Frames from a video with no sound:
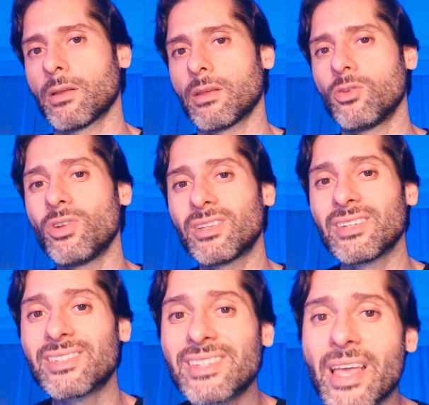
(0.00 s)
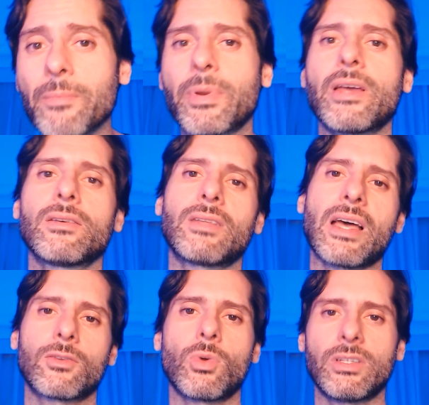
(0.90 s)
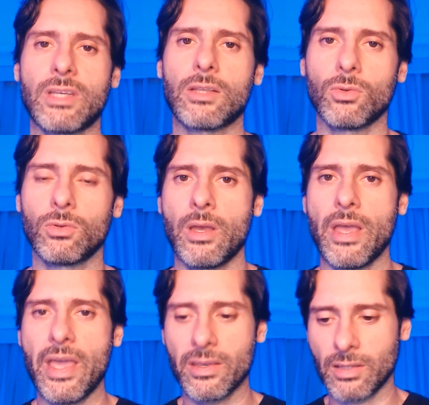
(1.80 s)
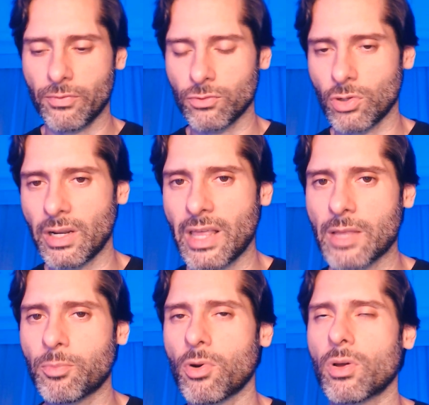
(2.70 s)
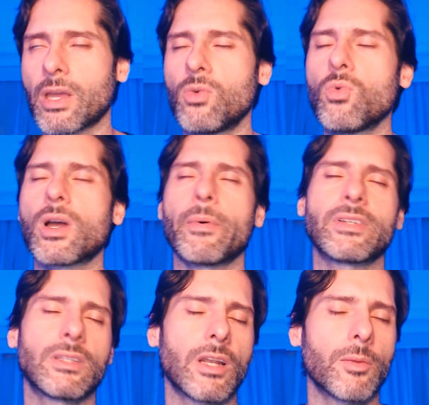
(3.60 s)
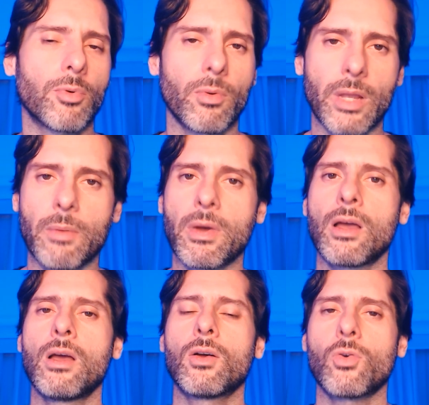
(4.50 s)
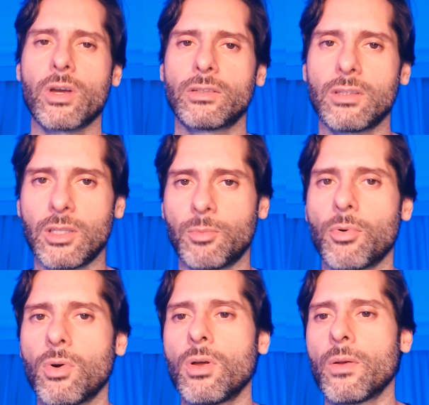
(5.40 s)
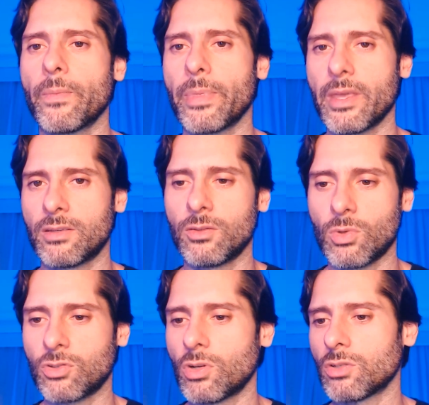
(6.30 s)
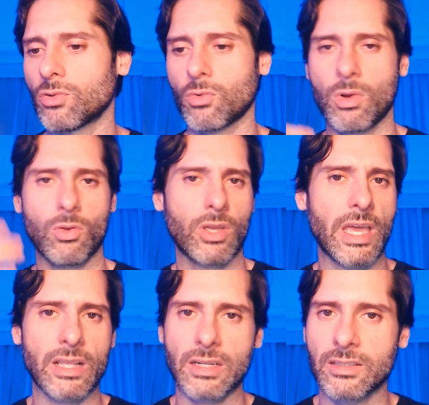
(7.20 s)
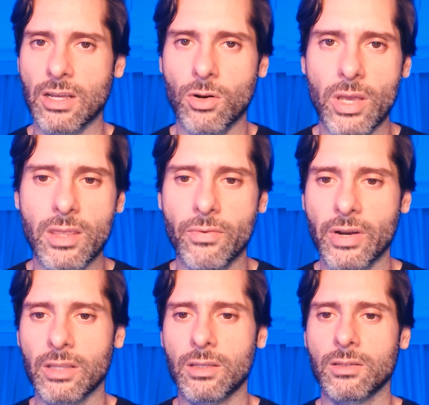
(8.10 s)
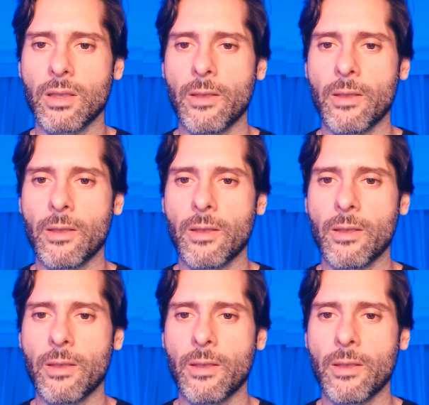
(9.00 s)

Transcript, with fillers: Unity siempre está actualizando esta funcionalidad por lo que nunca vas a tener problema con este tipo de situaciones o cuando quieras lanzarlo en diferentes